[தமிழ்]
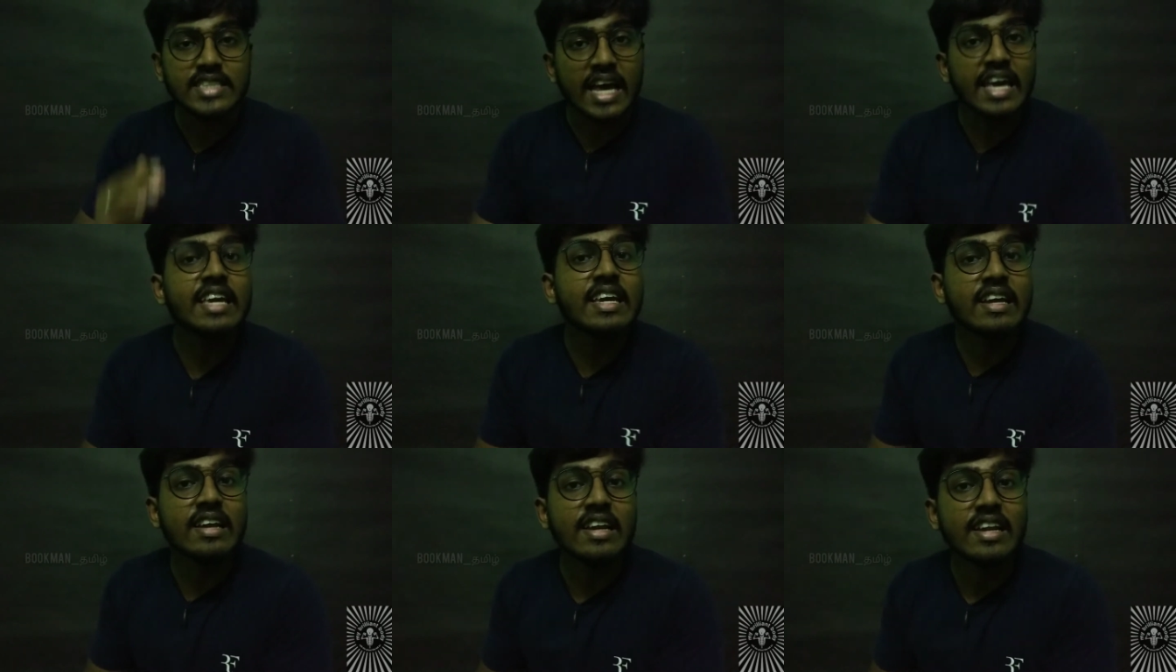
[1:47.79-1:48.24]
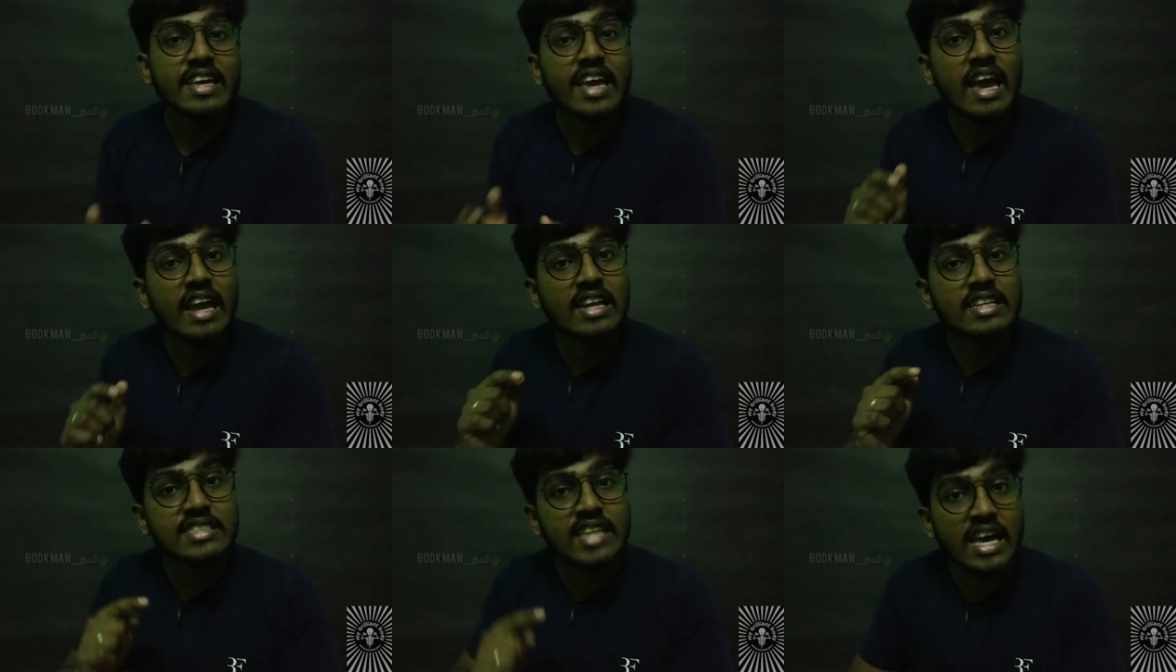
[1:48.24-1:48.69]
சைக்கிள்
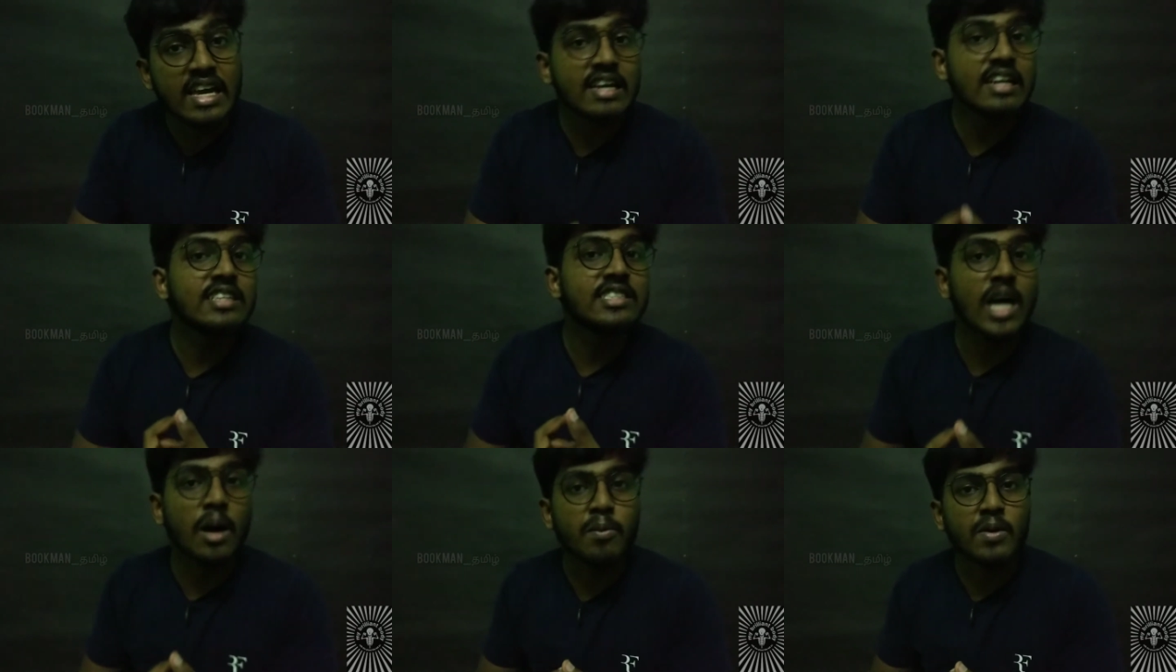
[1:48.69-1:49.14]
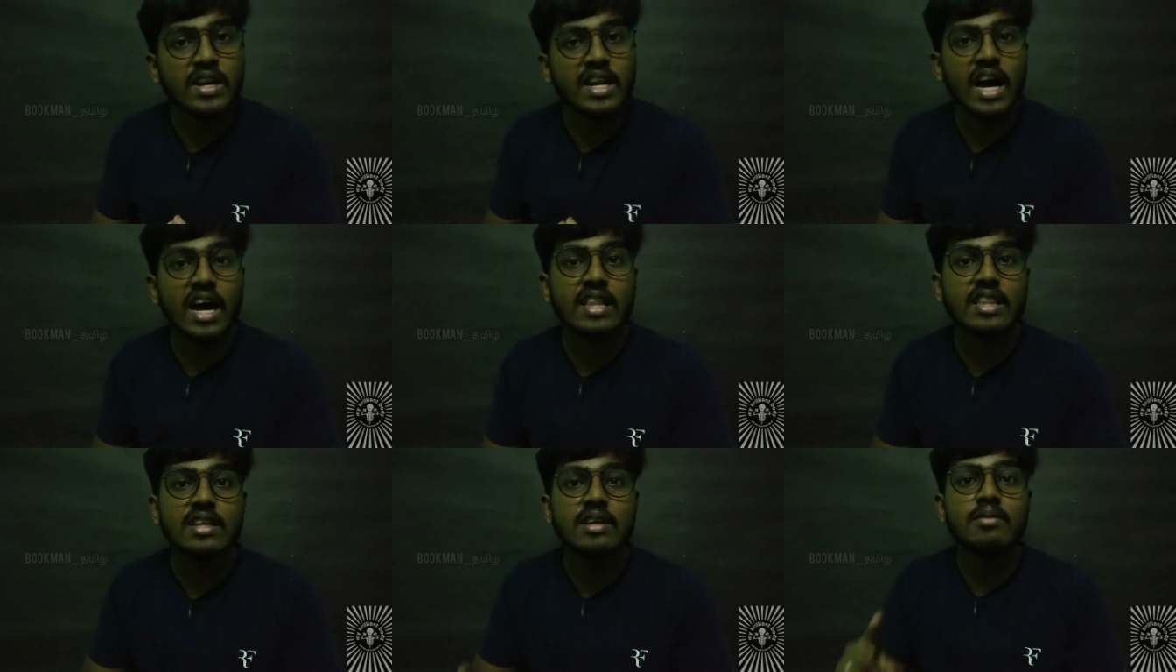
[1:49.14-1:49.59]
ஏழு சைக்கிள்
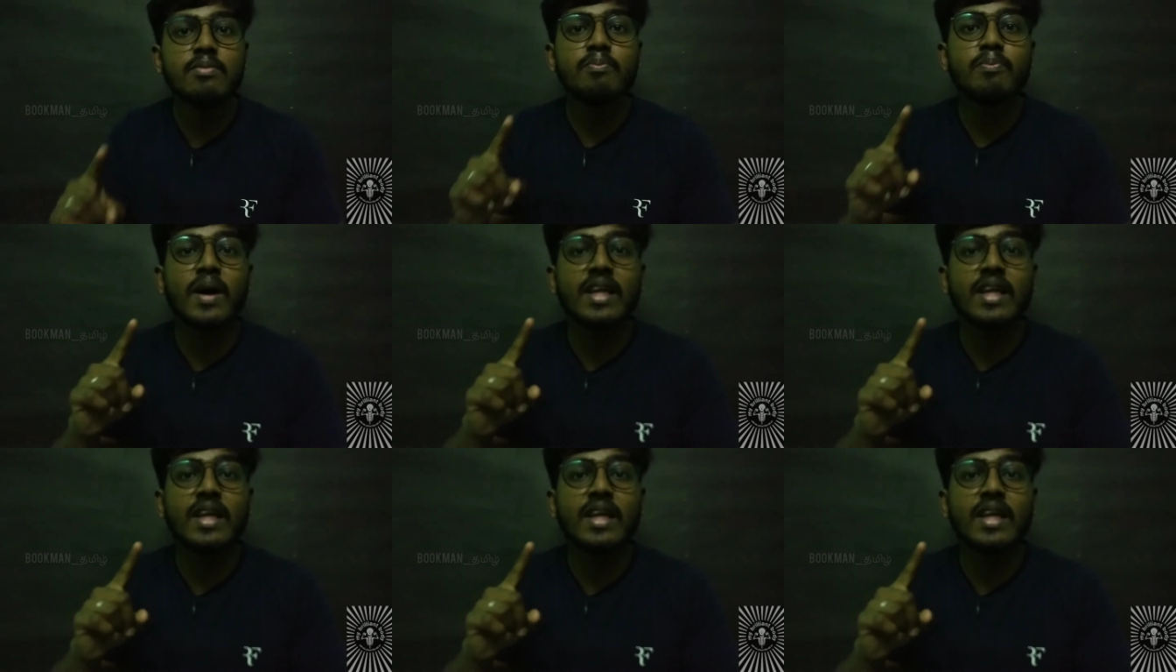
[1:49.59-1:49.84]
சாப்பிட்ருக்காரு